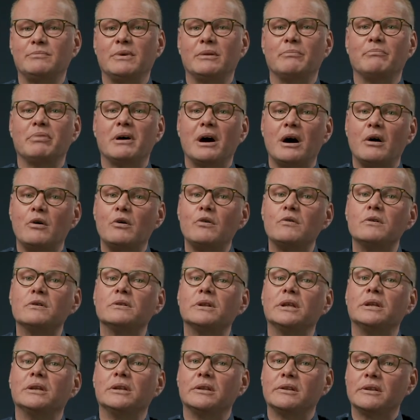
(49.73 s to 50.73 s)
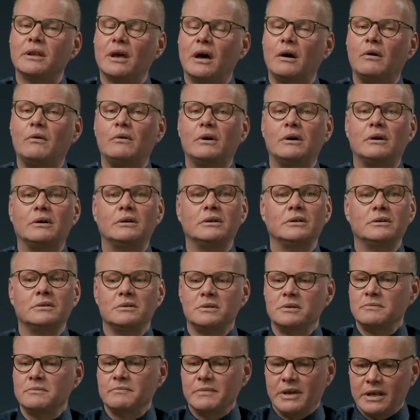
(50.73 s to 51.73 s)
Man braucht in der Trauer
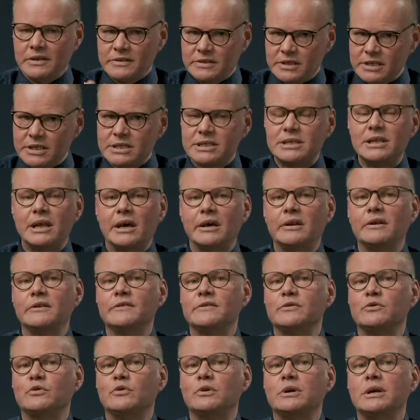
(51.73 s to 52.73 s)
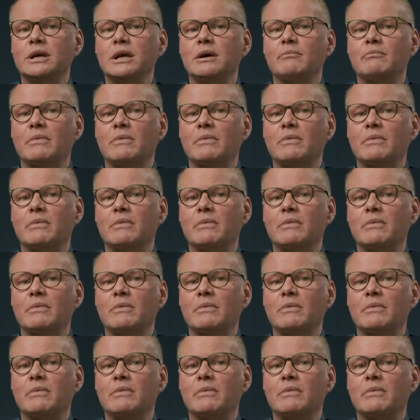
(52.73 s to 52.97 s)
es ist leider so,